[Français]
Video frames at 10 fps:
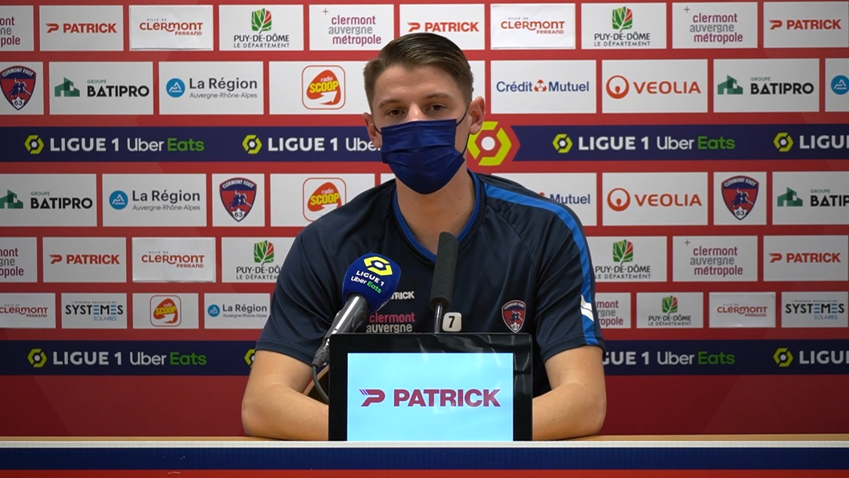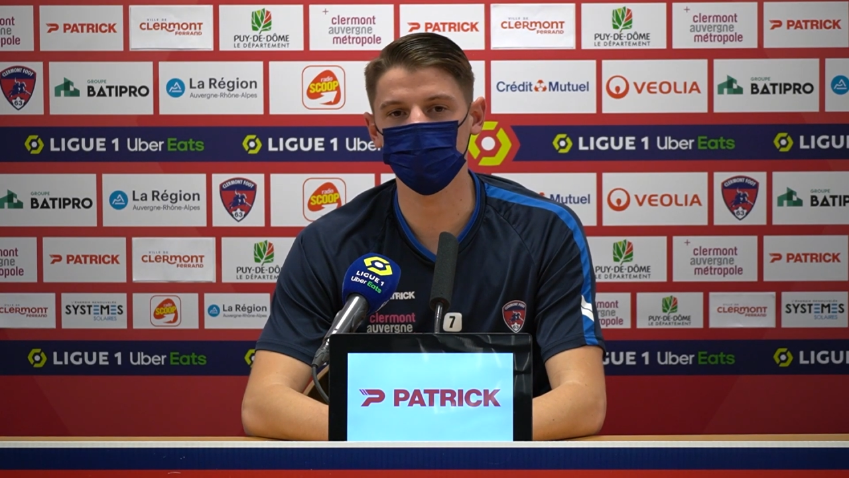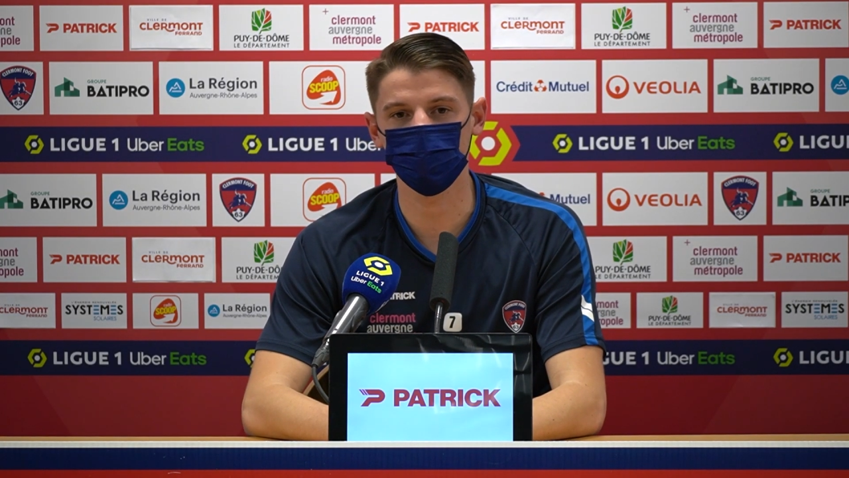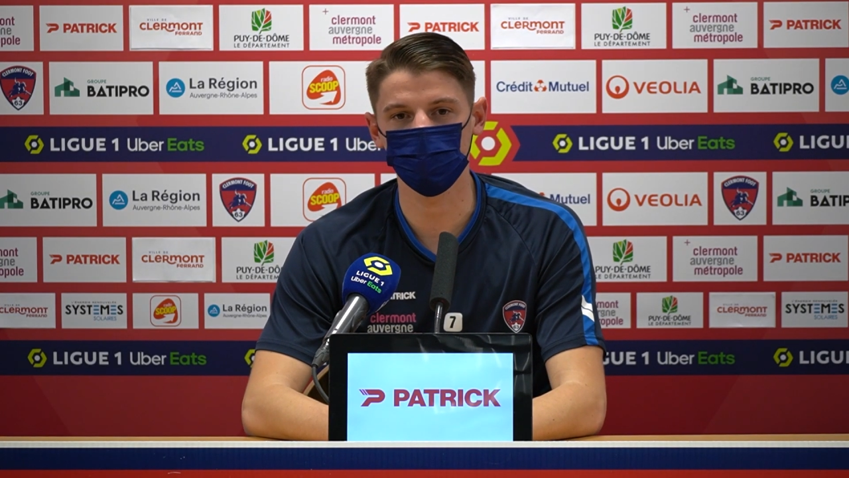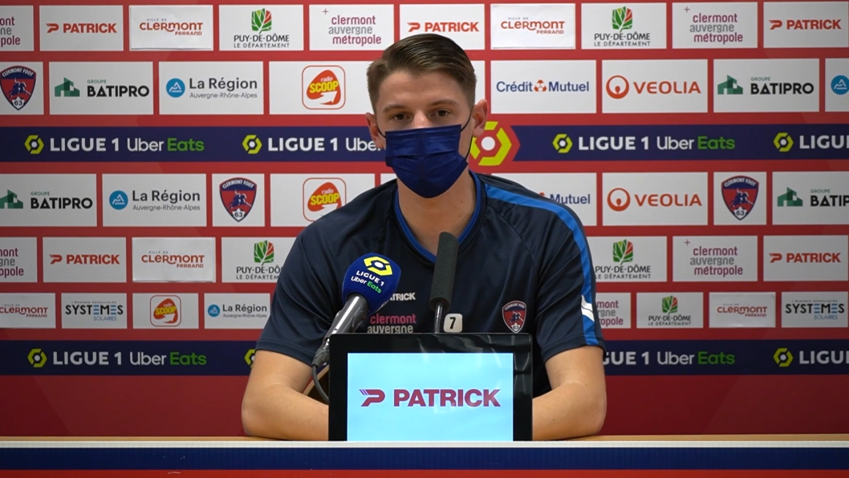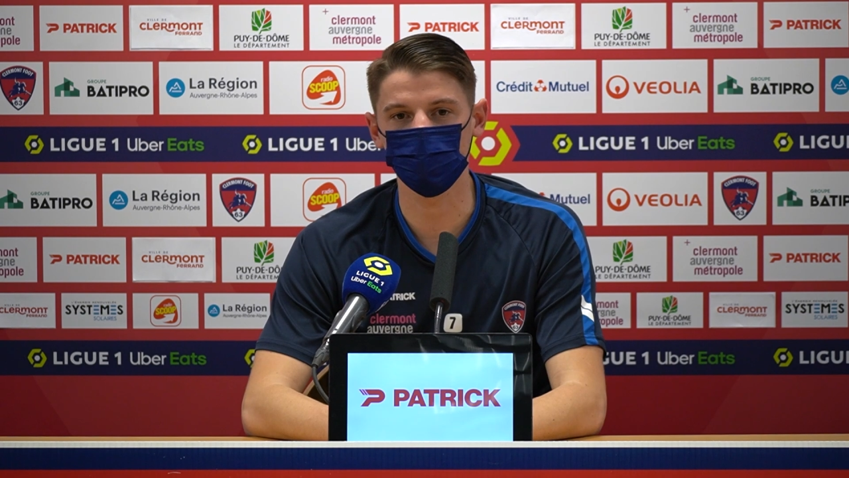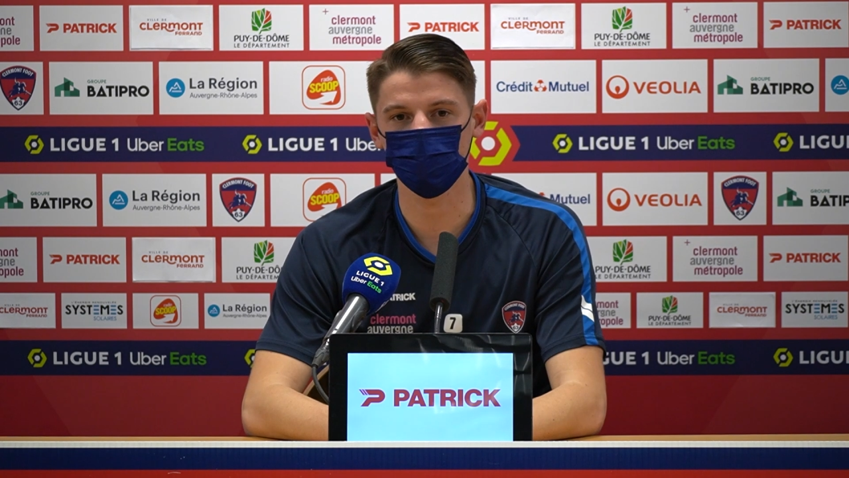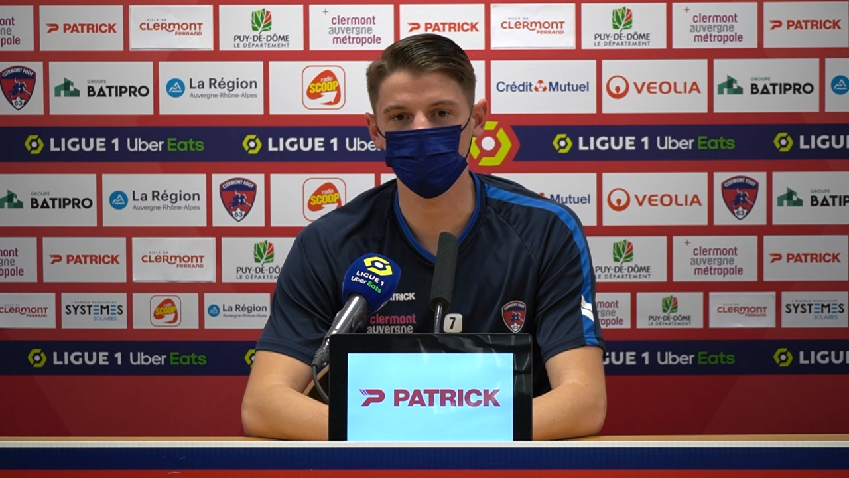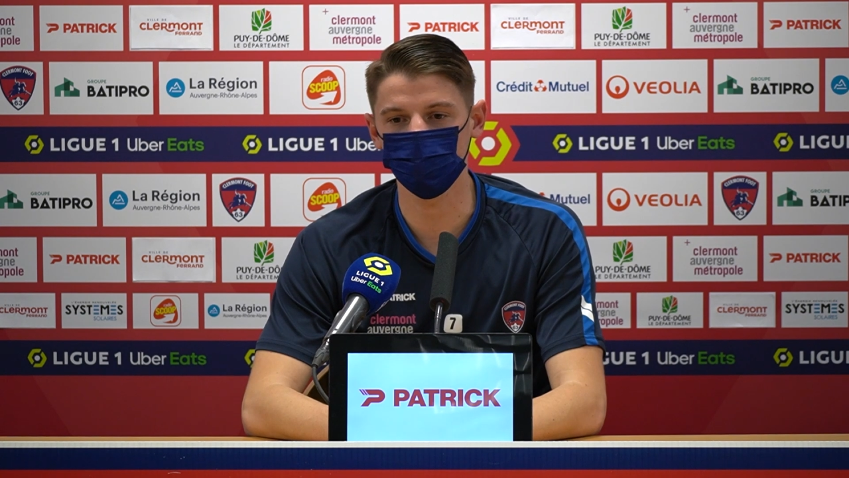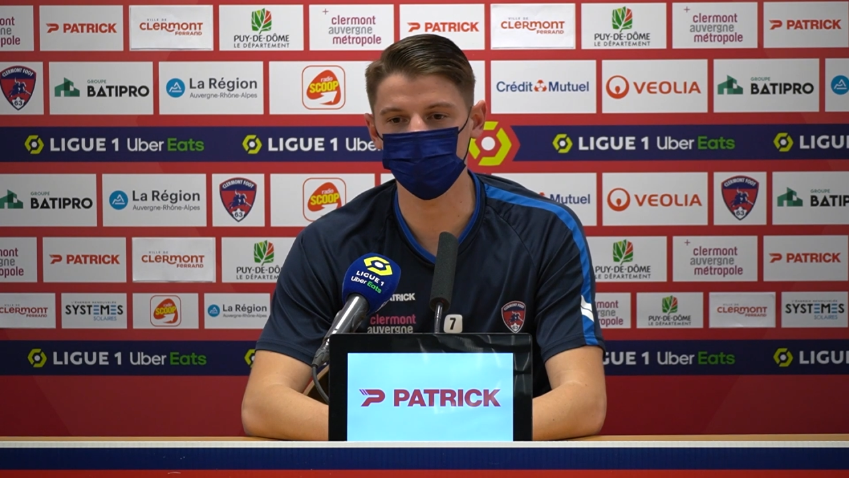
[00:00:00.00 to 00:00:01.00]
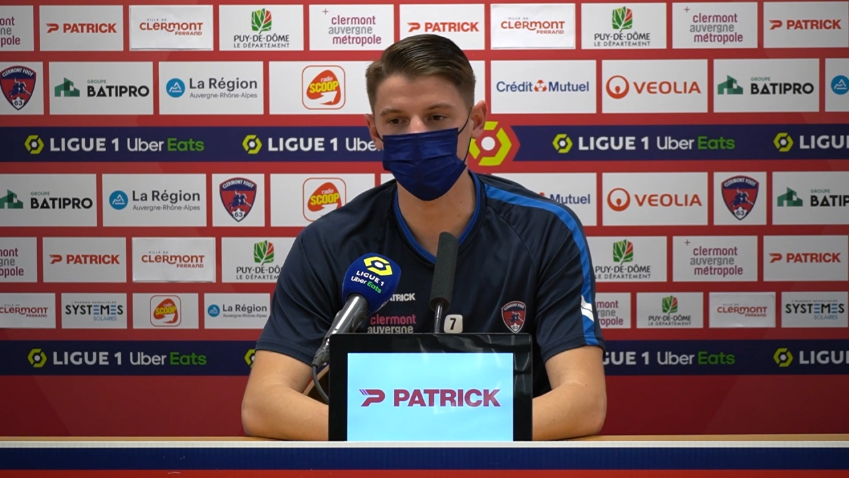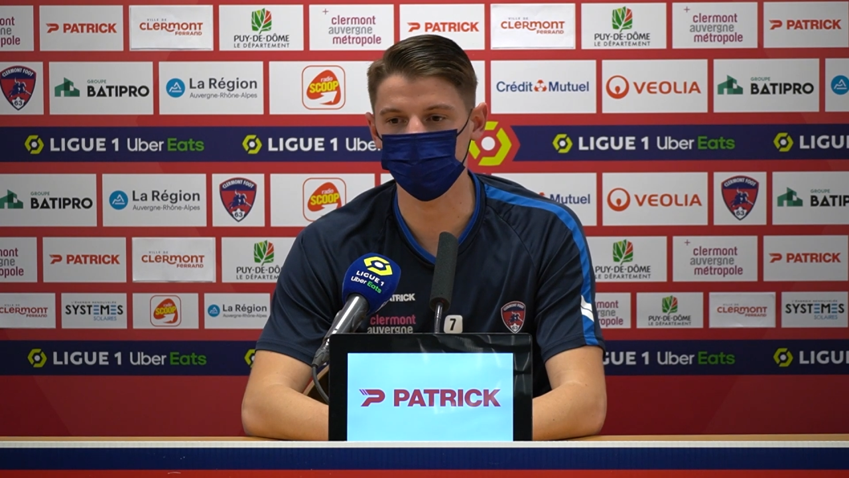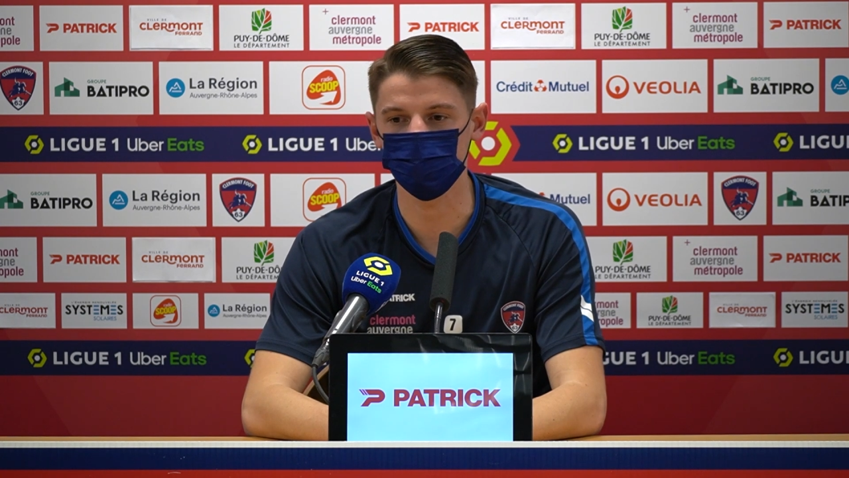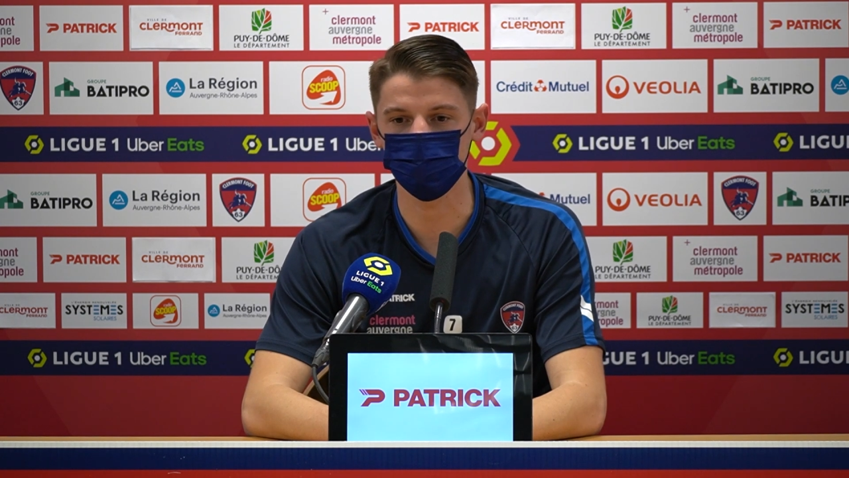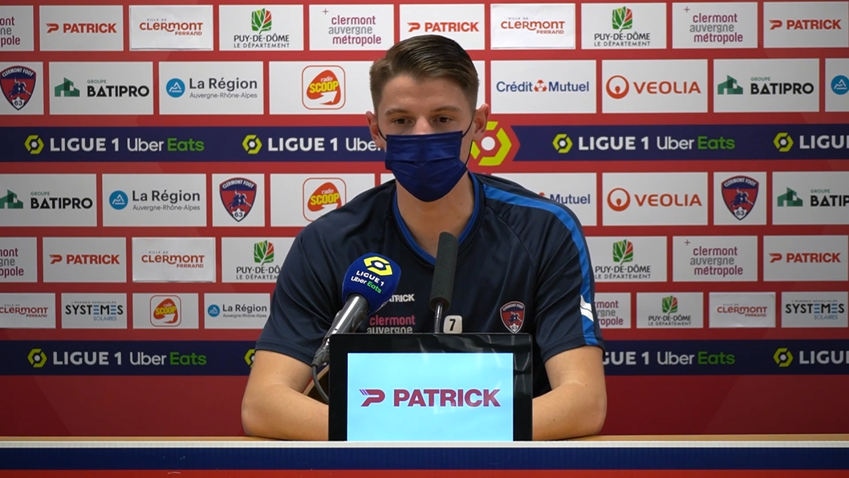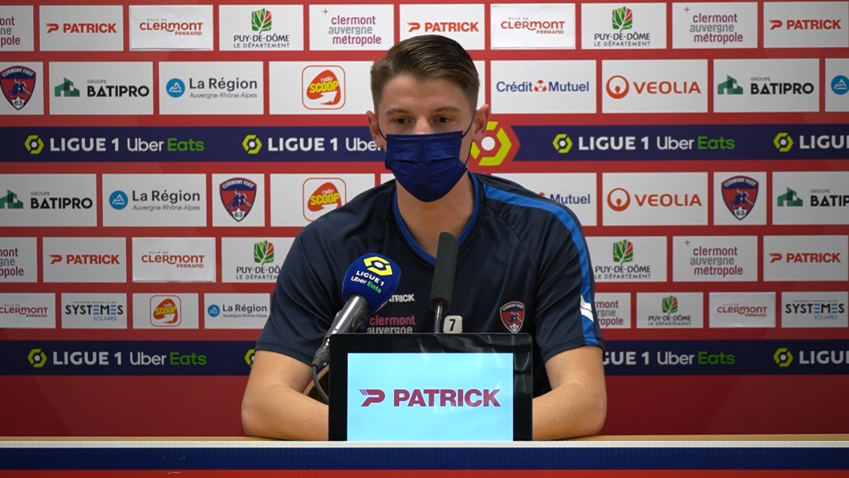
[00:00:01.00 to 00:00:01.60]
1 avec le Clermont Foot et c'est